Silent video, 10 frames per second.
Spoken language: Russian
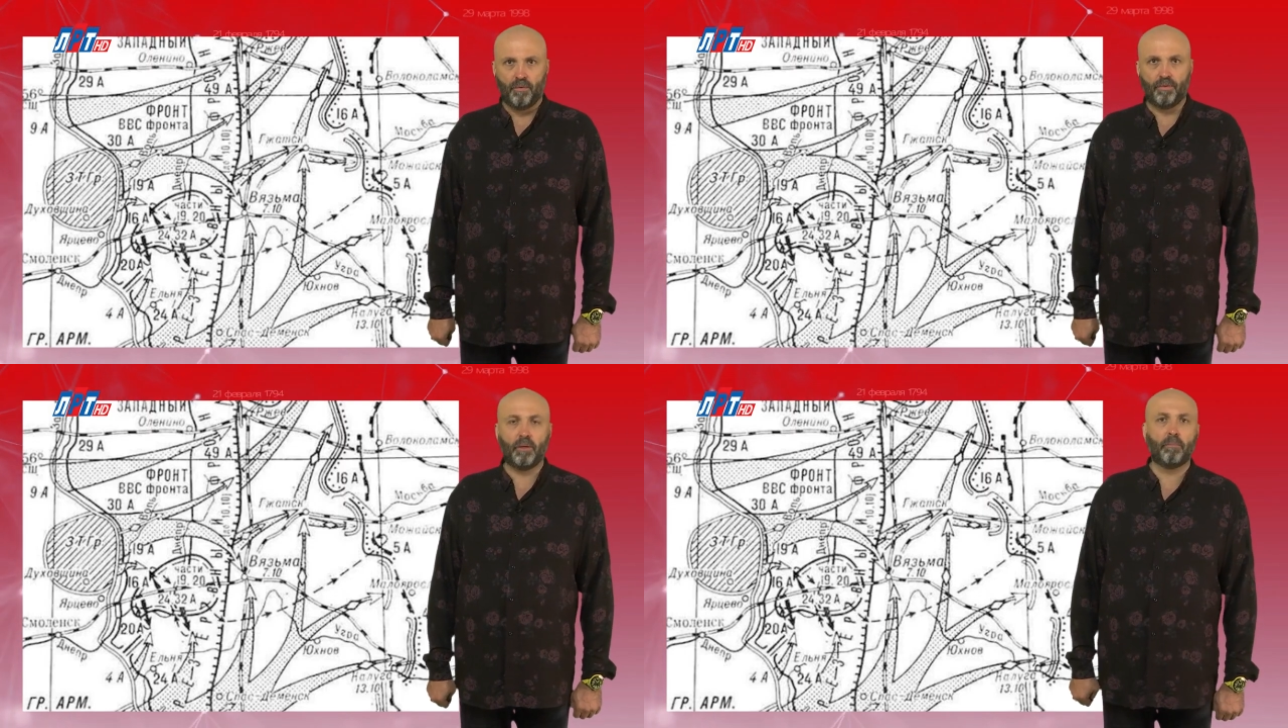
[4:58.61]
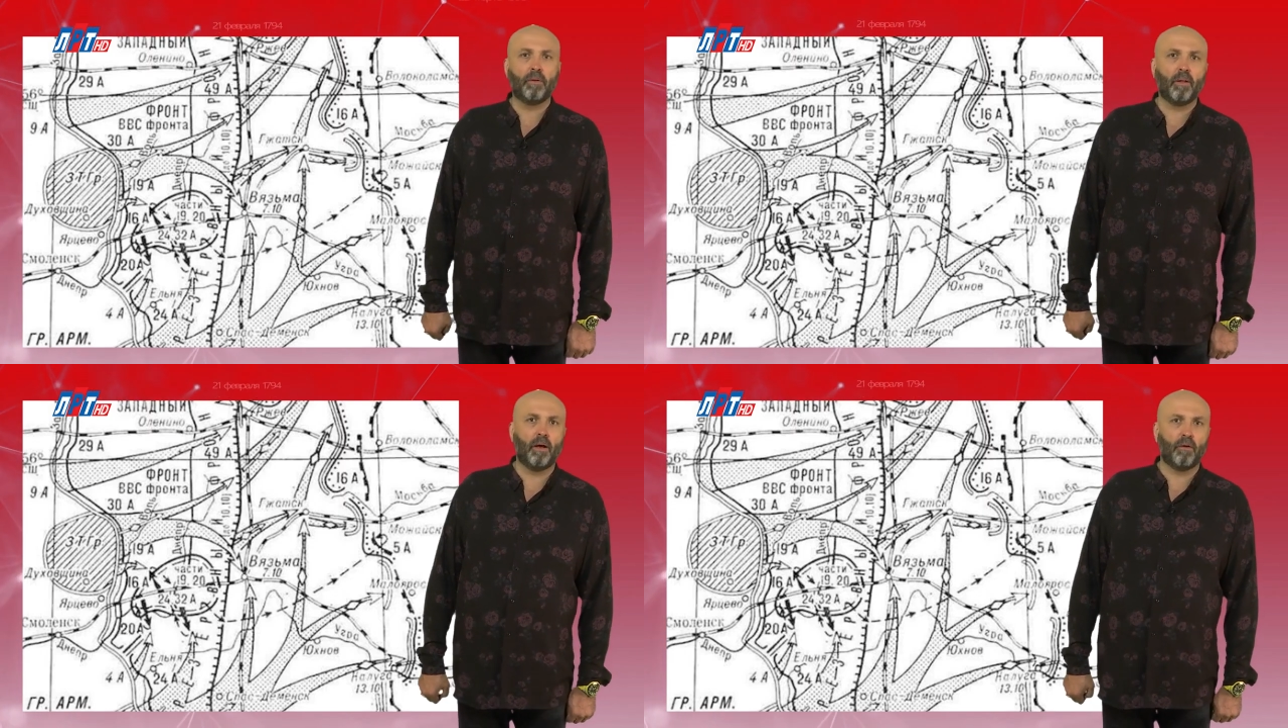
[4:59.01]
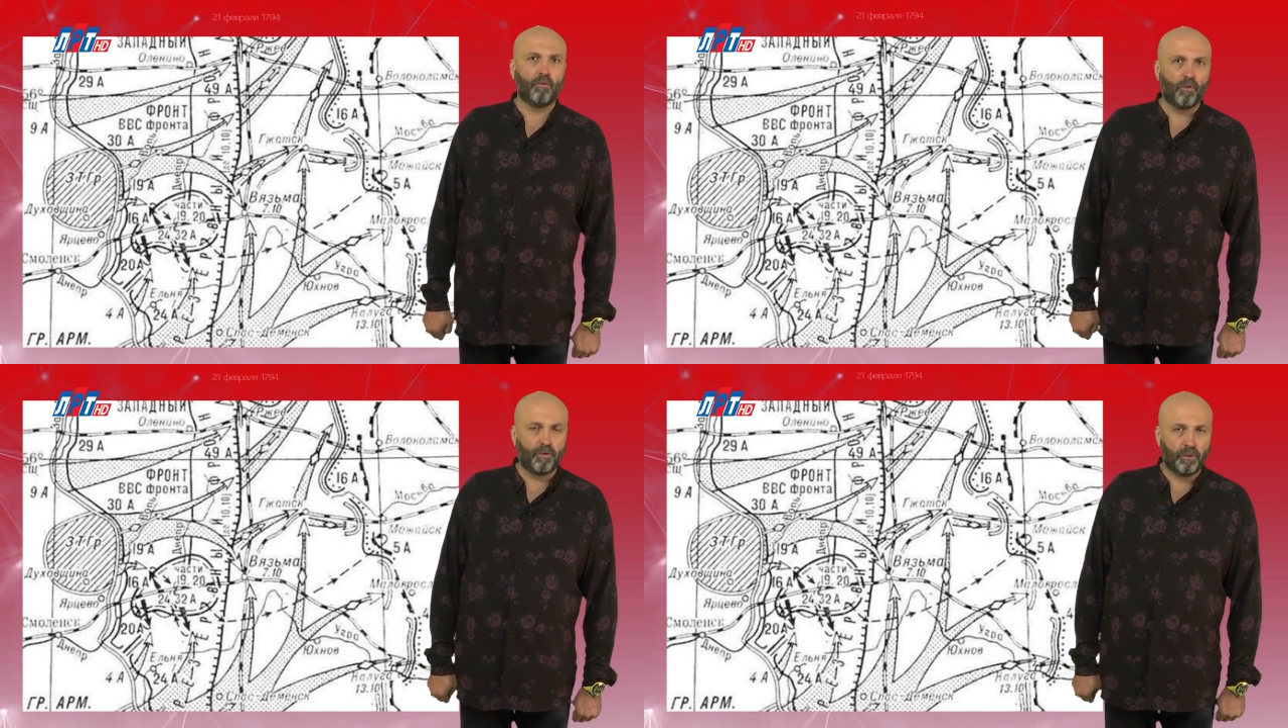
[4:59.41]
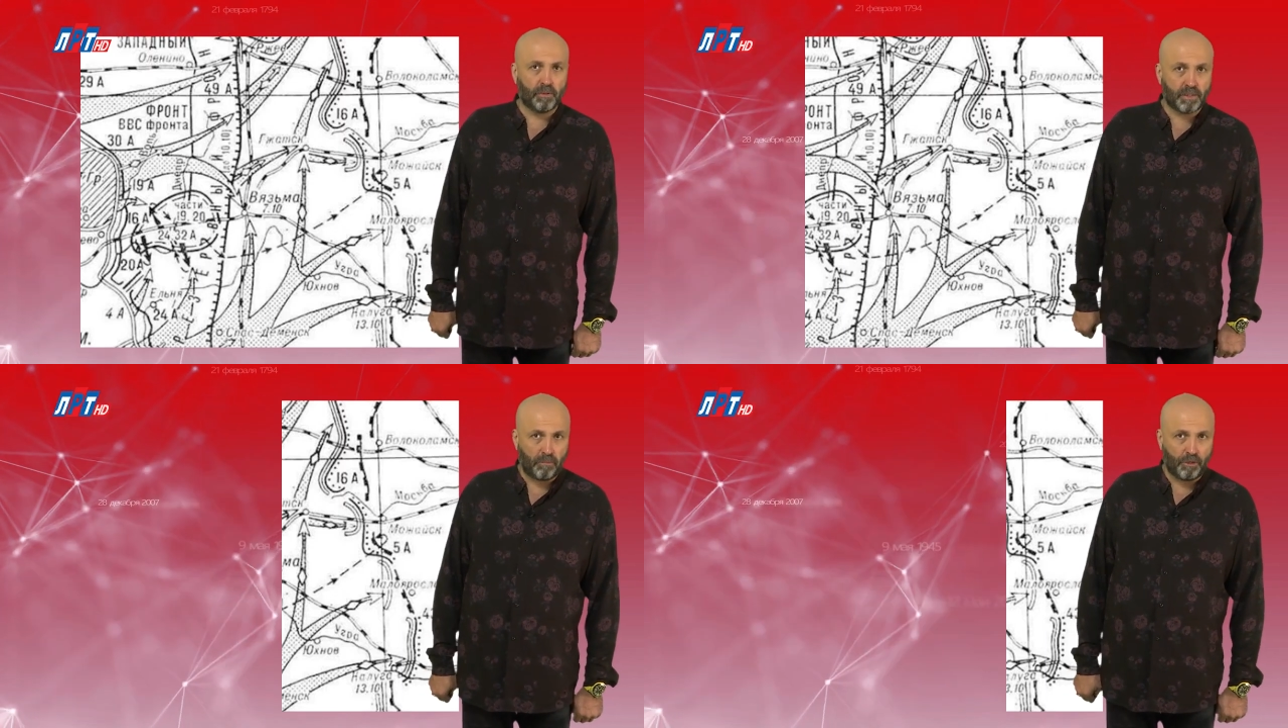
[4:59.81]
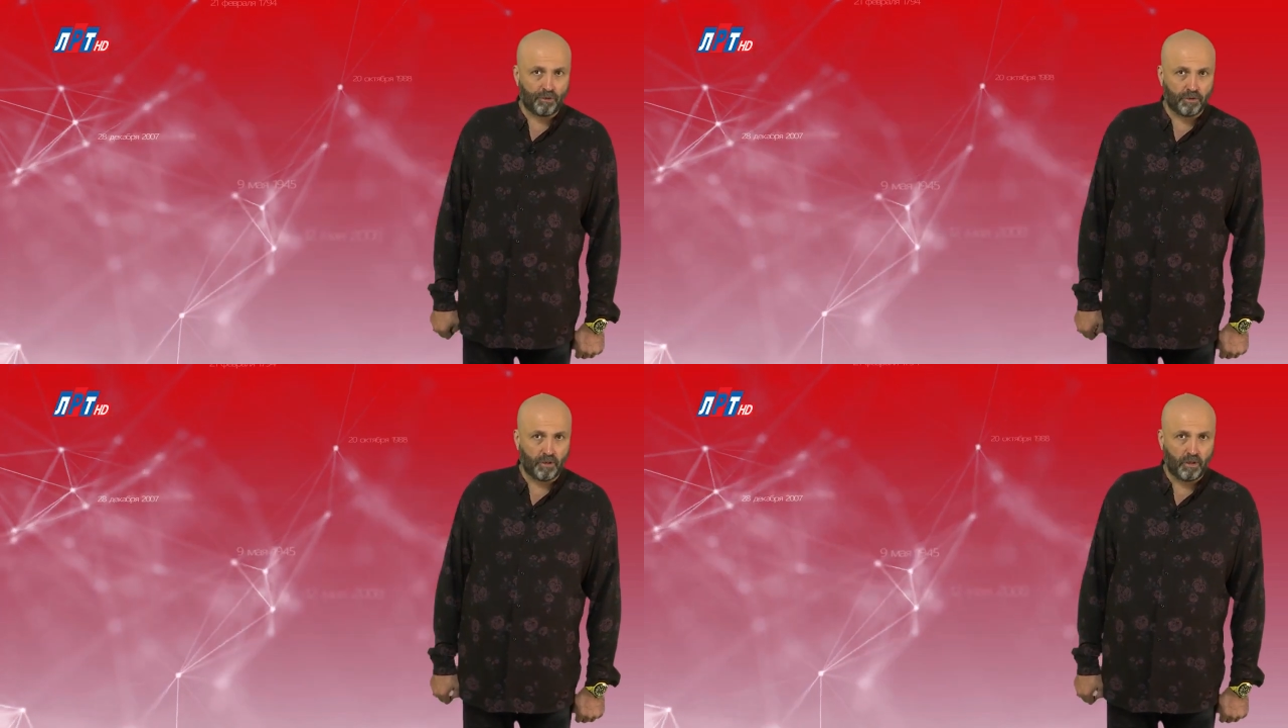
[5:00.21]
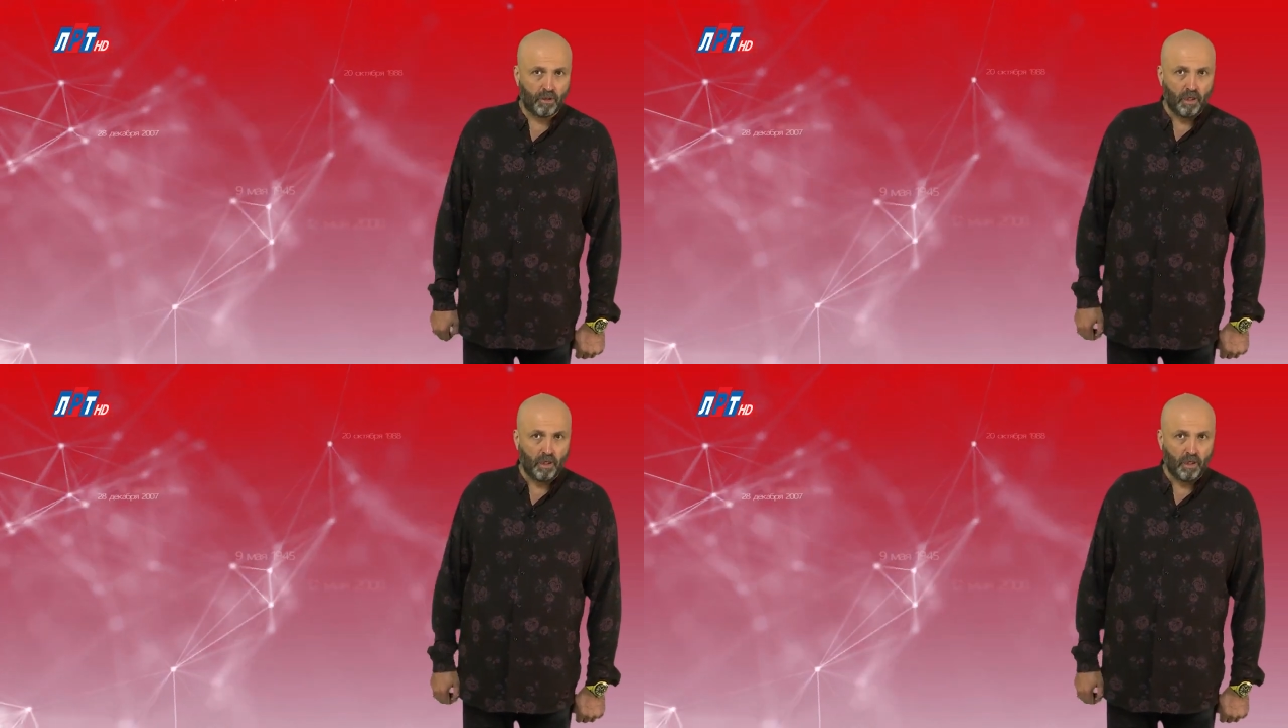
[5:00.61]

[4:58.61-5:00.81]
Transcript: не была вовремя замечена.